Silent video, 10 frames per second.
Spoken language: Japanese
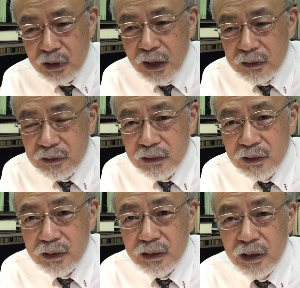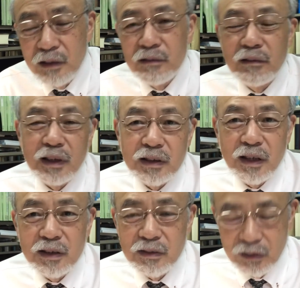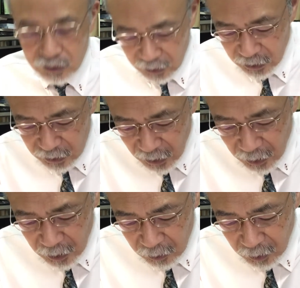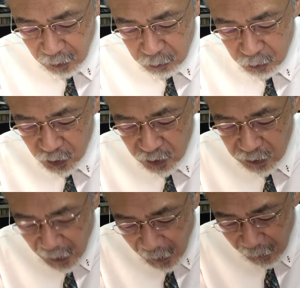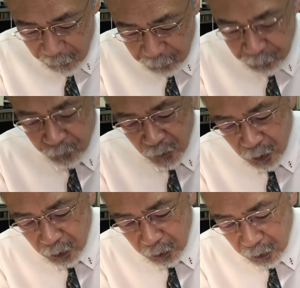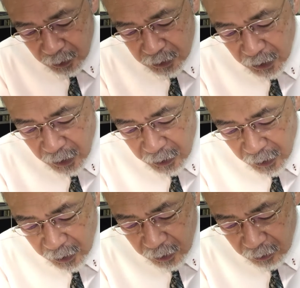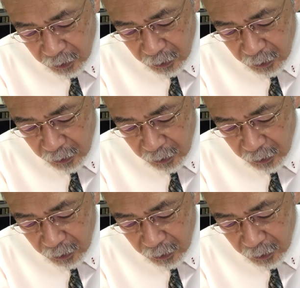ダンっていうのがサンスクリットですがこれがムッダそれから青年これが